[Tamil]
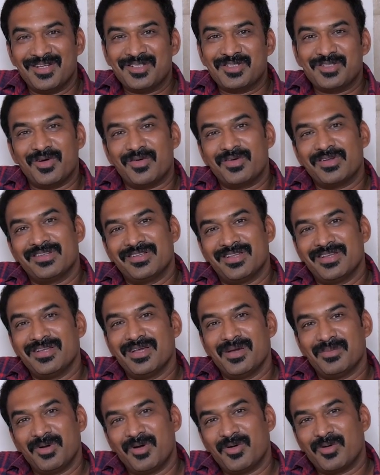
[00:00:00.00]
ஸோ அவருக்கு
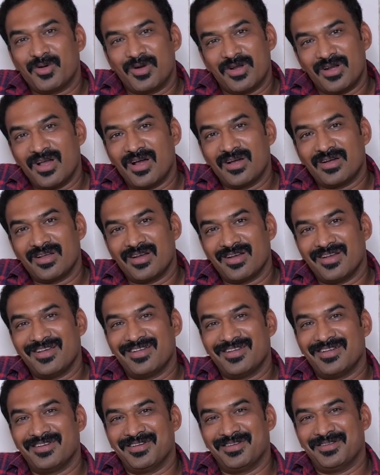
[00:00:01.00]
தெரியாமல் அவரோட லாக்கரில்
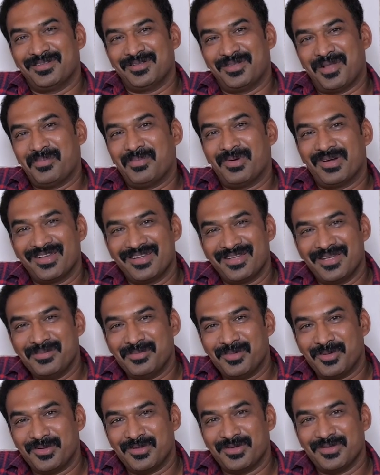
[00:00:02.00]
தப்பான கீ
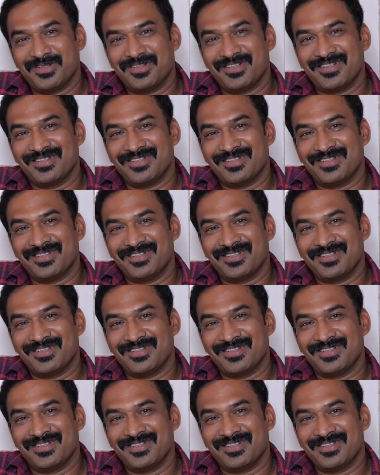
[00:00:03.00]
போட்டு